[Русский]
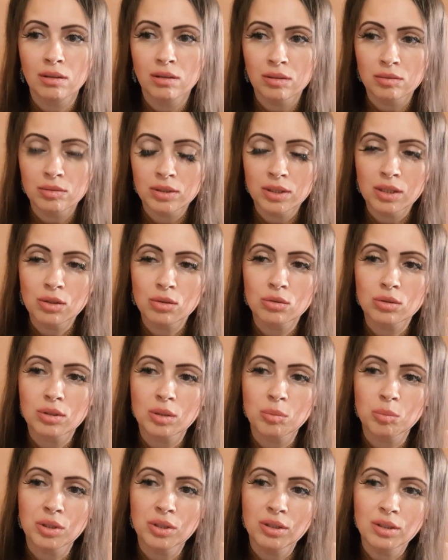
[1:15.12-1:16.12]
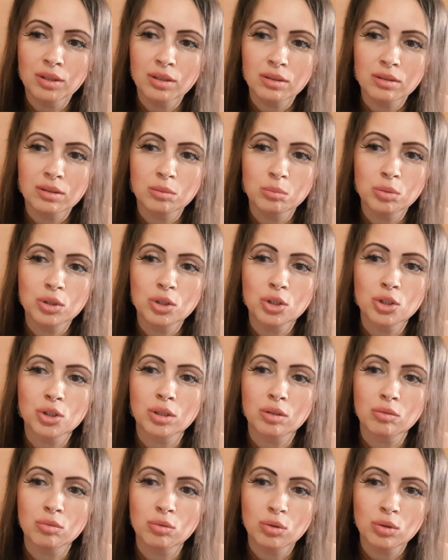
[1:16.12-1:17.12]
Взял он три монеты, бычий
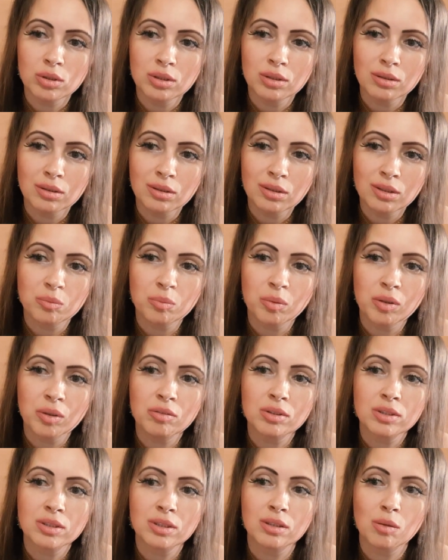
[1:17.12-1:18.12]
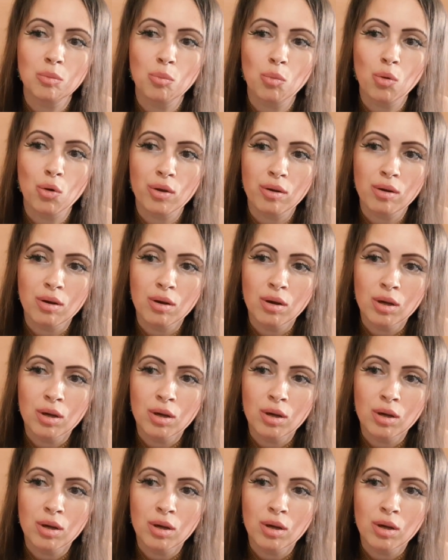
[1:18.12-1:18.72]
хвост и отправился домой.